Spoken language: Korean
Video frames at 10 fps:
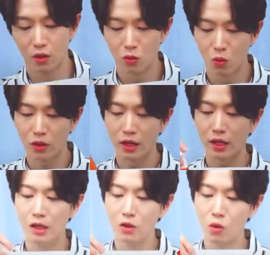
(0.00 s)
이렇게
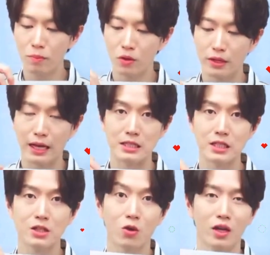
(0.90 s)
일곱 병이 같이
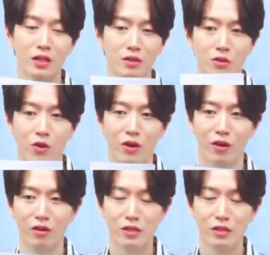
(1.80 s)
들어가 있는 거예요